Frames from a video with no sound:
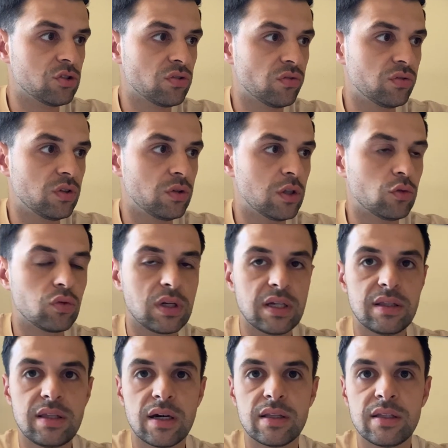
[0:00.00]
Je vais vous donner toutes
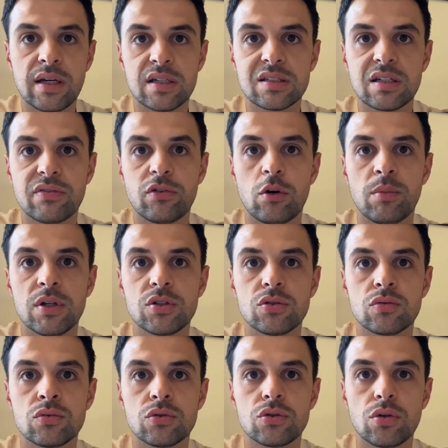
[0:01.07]
les dernières
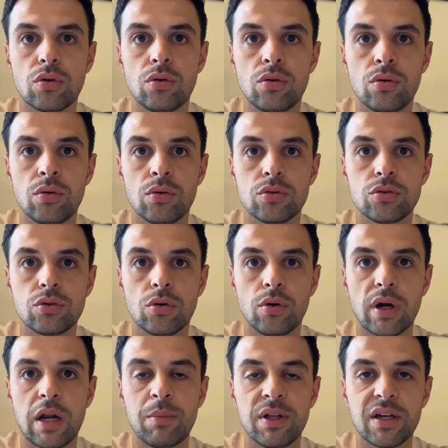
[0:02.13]
informations sur le, sur le
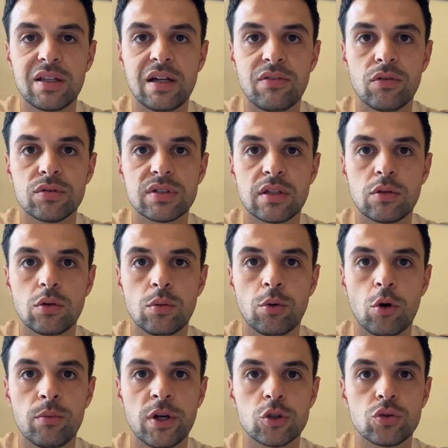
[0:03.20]
Real Madrid avant cette
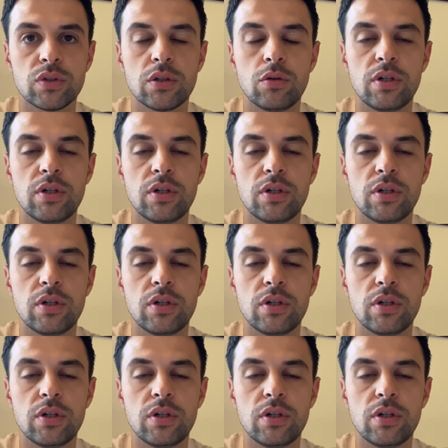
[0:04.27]
première journée de